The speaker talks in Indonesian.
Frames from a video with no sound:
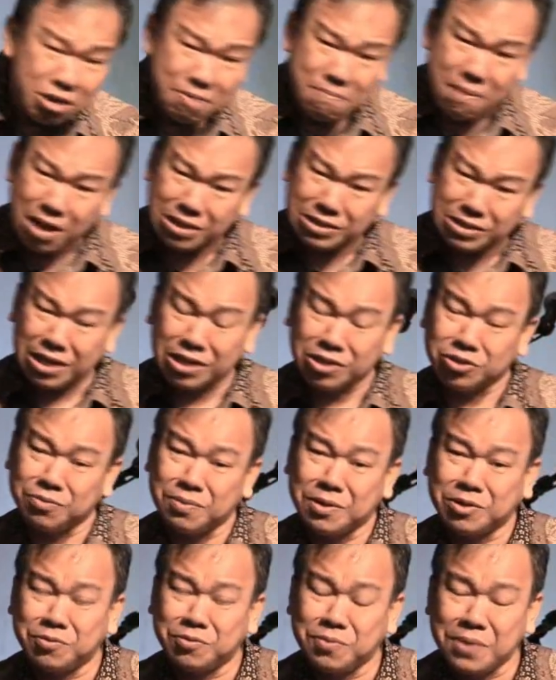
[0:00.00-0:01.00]
masa
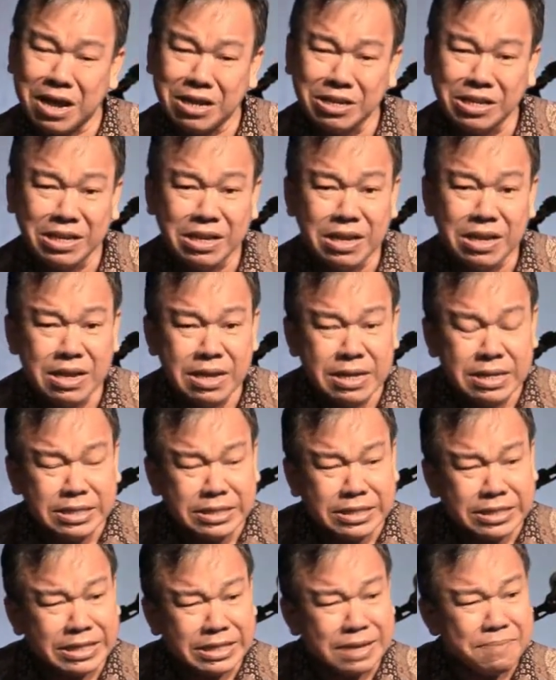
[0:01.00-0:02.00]
sesuai-sesuai hadir.
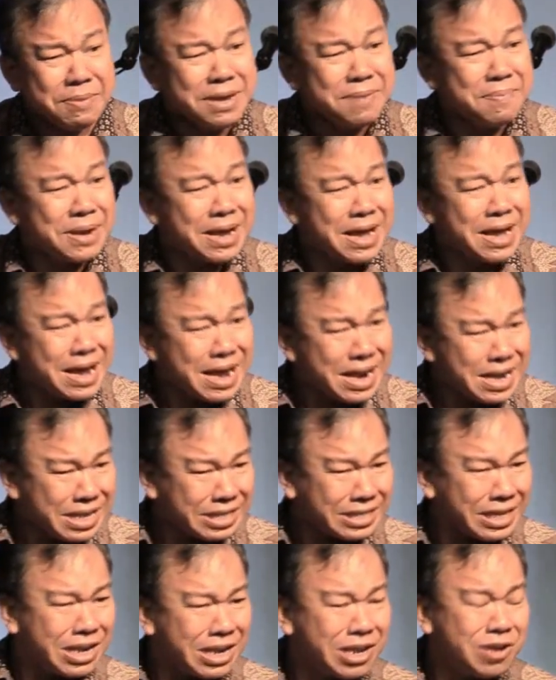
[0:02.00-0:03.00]
Saya bagaimana hadir?
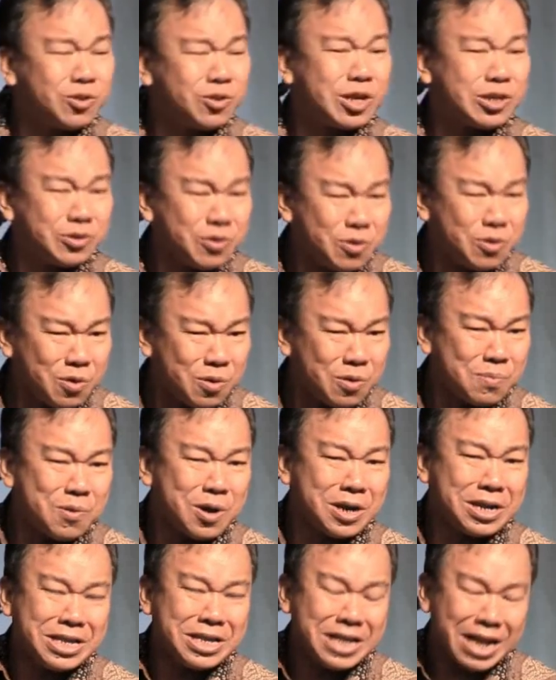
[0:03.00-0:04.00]
Saya di kota Solo,
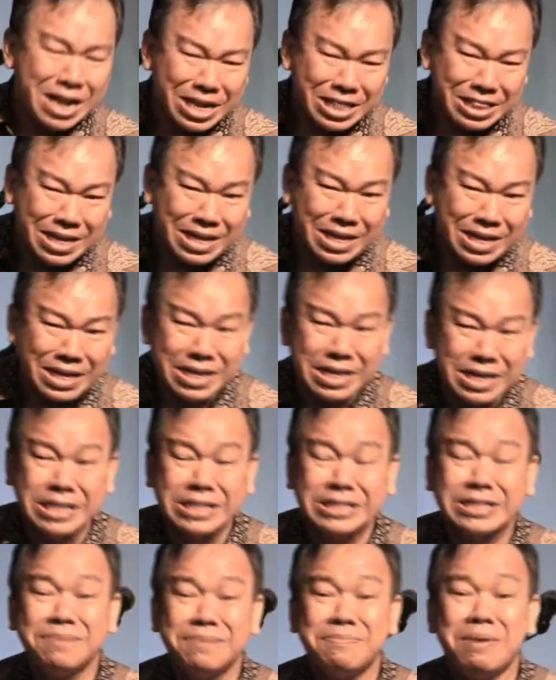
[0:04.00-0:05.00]
bukan di Jakarta.
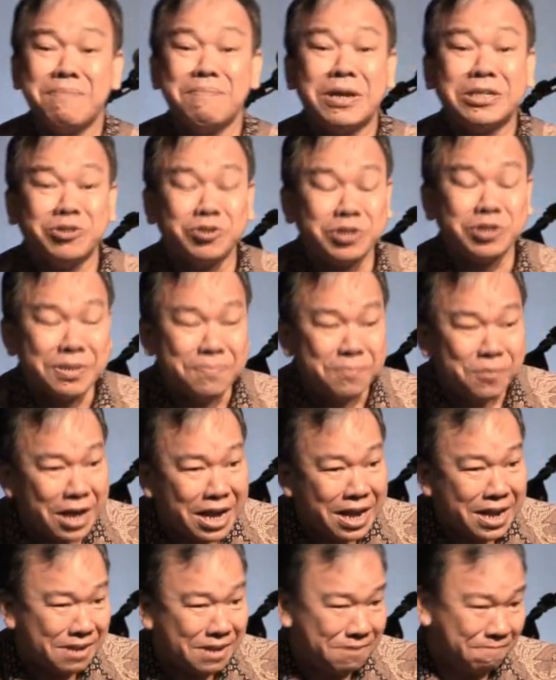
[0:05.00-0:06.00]
Saya bilang besok saya
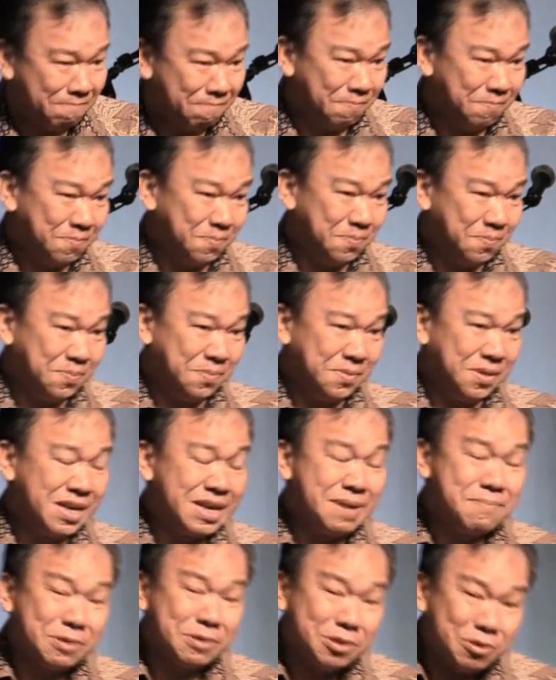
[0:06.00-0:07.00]
pulang.
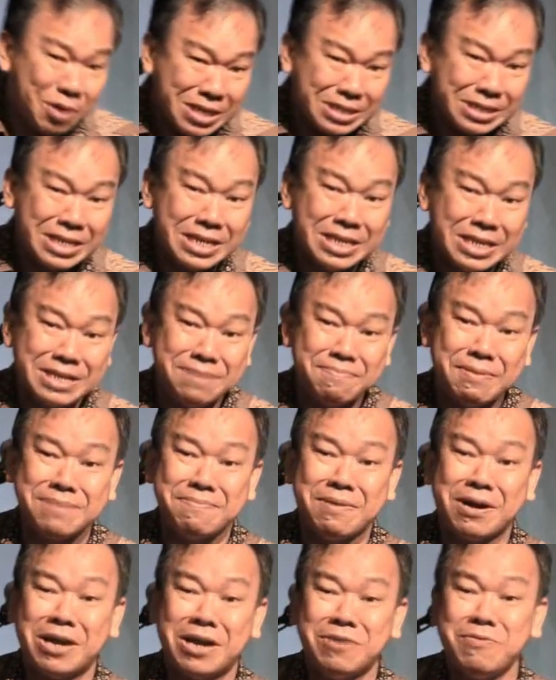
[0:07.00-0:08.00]
Kebetulan saya di jemaat di
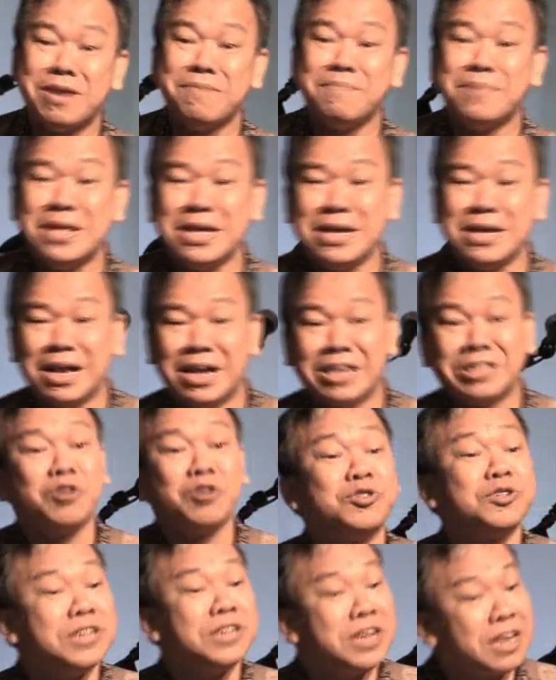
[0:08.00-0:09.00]
Mangga Dua ada yang meninggal, saya
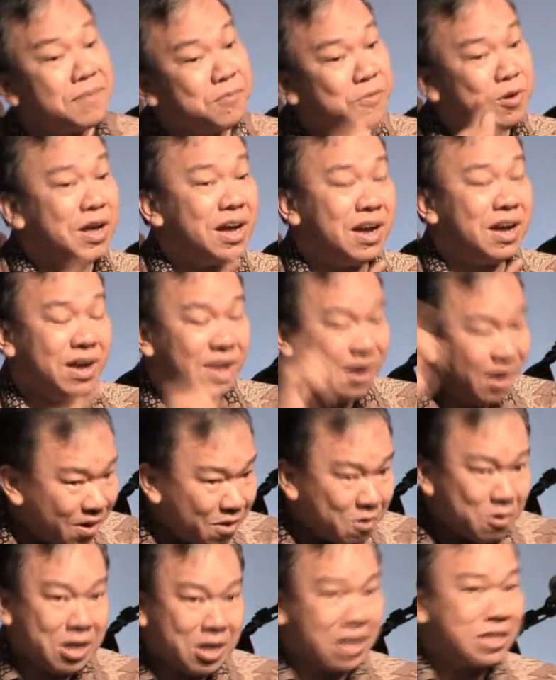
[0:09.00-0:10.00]
segera pulang.
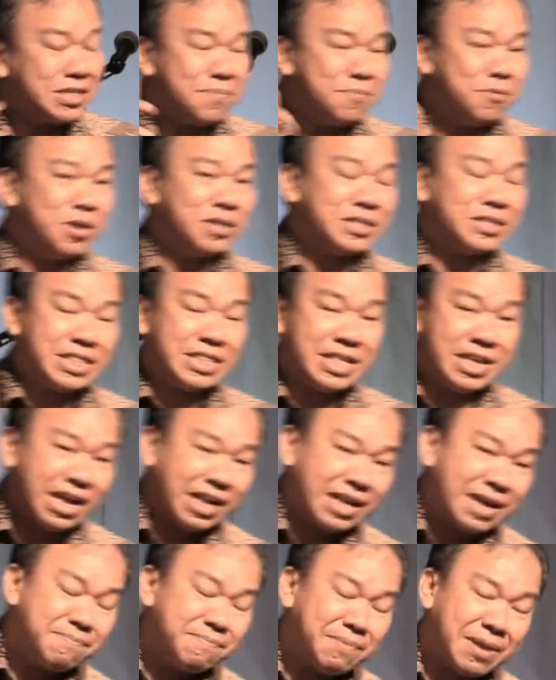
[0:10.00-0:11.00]
Oke, saya pulang, saya
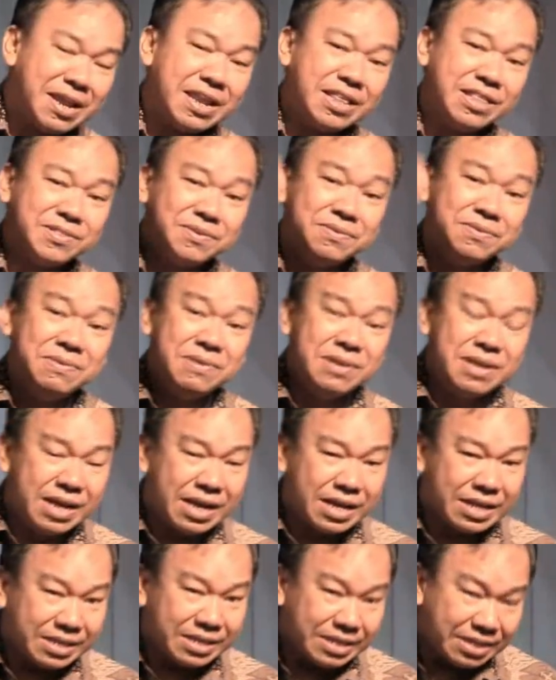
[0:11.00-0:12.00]
tinggalkan pelayanan itu
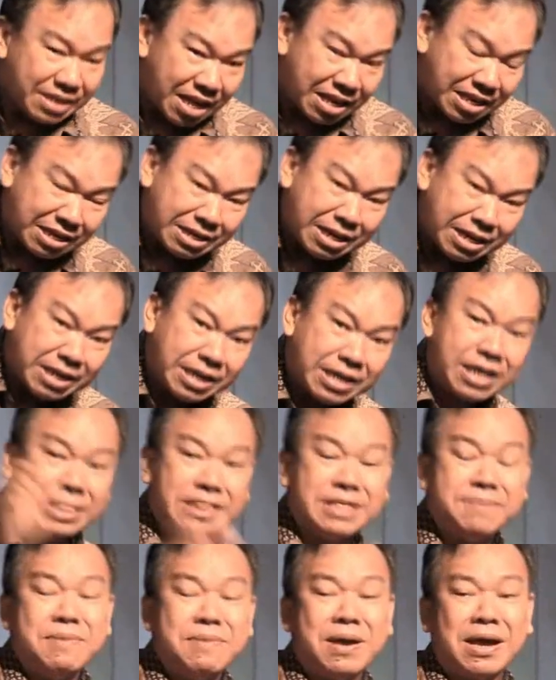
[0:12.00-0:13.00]
dan rekan-rekan
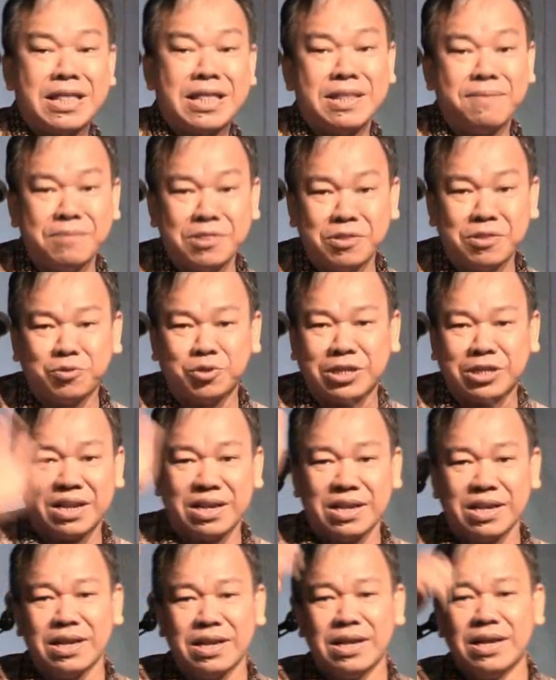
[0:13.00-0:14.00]
tim yang lain yang meneruskan
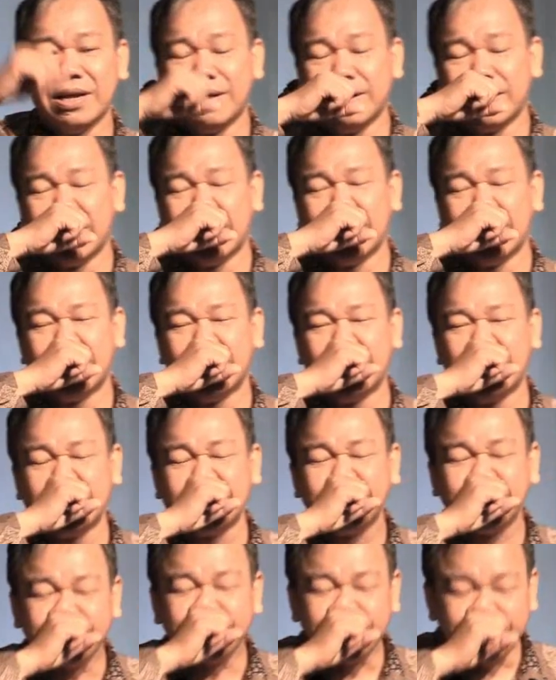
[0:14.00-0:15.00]
uh,
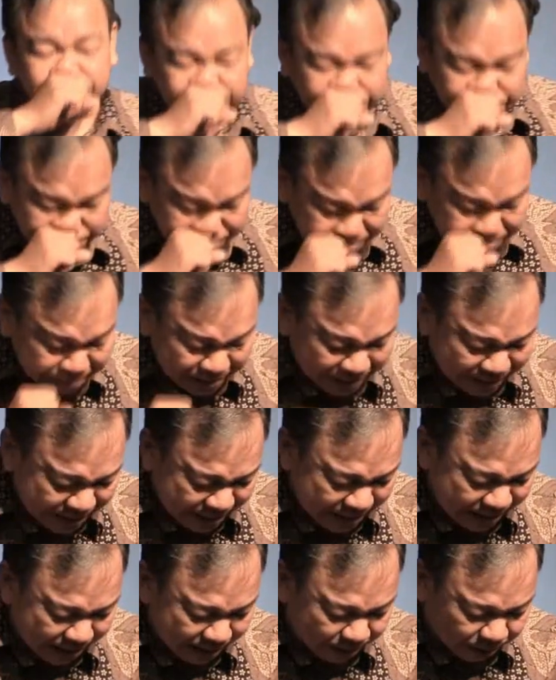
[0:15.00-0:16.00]
misi
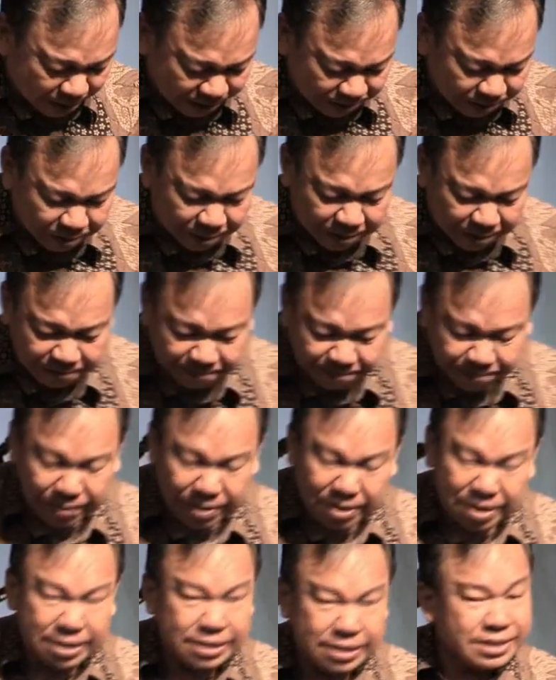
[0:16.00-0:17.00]
di kota Solo.
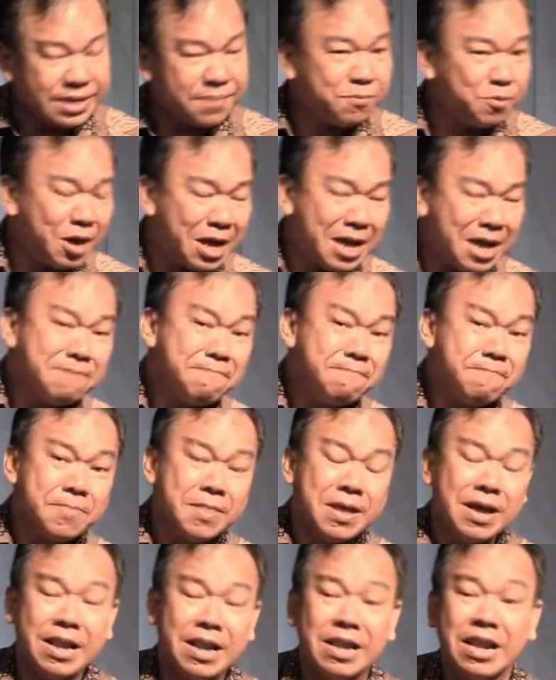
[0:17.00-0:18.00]
Saya pulang,
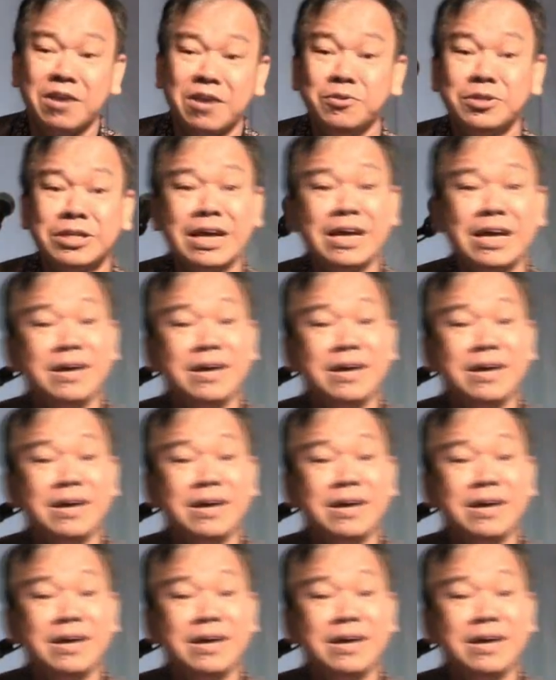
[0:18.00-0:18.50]
lalu saya